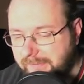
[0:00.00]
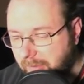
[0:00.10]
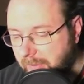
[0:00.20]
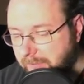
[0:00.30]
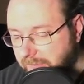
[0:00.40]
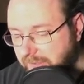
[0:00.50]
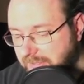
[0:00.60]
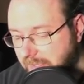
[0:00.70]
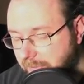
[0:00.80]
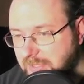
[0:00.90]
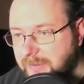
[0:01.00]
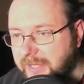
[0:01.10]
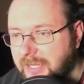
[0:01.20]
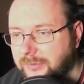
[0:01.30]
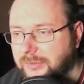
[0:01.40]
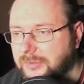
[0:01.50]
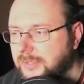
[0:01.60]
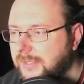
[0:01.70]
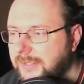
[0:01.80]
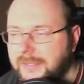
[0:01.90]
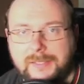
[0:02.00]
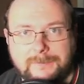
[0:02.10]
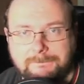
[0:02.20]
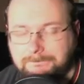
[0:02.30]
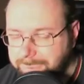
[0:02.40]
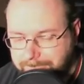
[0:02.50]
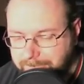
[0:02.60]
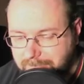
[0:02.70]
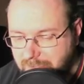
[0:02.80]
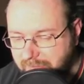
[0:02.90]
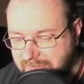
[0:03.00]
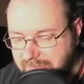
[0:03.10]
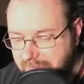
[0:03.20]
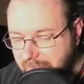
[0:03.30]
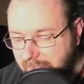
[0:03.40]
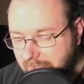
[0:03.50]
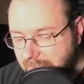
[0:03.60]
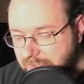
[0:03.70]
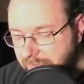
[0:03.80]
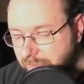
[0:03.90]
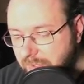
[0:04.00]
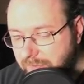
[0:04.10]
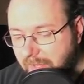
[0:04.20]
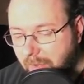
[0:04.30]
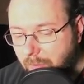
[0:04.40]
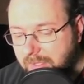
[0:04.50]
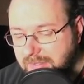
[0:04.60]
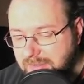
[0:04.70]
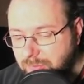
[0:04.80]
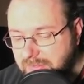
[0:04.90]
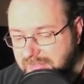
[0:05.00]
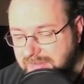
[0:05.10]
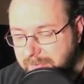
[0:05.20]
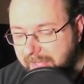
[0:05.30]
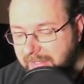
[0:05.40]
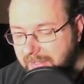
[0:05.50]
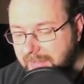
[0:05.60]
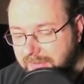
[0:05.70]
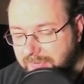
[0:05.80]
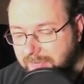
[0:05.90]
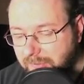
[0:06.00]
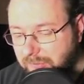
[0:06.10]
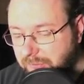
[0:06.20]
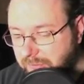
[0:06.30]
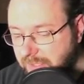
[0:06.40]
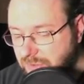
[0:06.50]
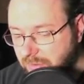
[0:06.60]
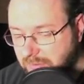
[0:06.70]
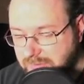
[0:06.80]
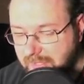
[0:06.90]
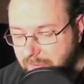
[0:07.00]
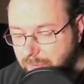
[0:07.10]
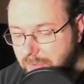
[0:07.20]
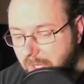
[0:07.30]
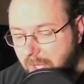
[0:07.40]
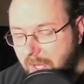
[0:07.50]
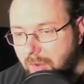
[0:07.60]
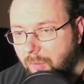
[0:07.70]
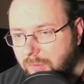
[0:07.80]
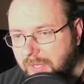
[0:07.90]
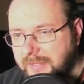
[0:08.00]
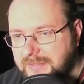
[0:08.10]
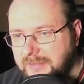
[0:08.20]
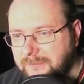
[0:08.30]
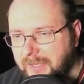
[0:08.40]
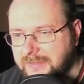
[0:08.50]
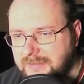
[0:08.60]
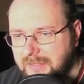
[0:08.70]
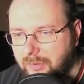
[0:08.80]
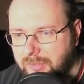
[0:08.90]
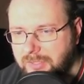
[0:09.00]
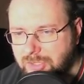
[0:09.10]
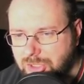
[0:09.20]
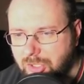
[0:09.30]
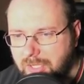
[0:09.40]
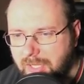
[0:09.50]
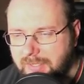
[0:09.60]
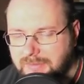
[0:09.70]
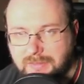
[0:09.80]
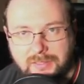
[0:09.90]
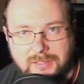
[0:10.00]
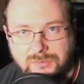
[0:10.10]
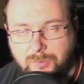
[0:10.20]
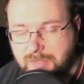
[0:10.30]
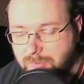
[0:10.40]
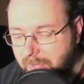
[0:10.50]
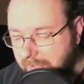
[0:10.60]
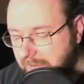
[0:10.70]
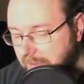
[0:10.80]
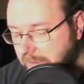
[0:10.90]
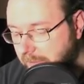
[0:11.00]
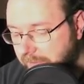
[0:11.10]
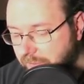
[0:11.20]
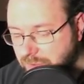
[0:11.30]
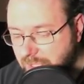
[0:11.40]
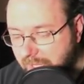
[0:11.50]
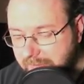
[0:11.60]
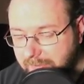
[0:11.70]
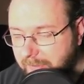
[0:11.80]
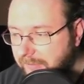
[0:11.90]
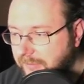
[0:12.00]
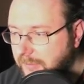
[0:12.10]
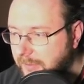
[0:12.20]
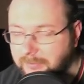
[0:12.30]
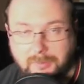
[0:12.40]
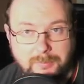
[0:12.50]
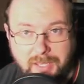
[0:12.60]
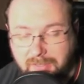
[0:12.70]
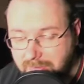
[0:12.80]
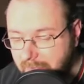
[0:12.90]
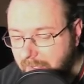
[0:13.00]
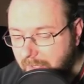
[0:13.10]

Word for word: Warum haben wir vier Tempel und zwei davon? Schwachsinn. Jim auch ganz cool. Das ist Painland. Davon haben wir vier Stück. Sehr cool. Und eine Steam Vents. Auch hier Schockland. Äh, super, super angenehm. Hier machen wir uns Schaden, wenn wir, wenn wir machen Pain.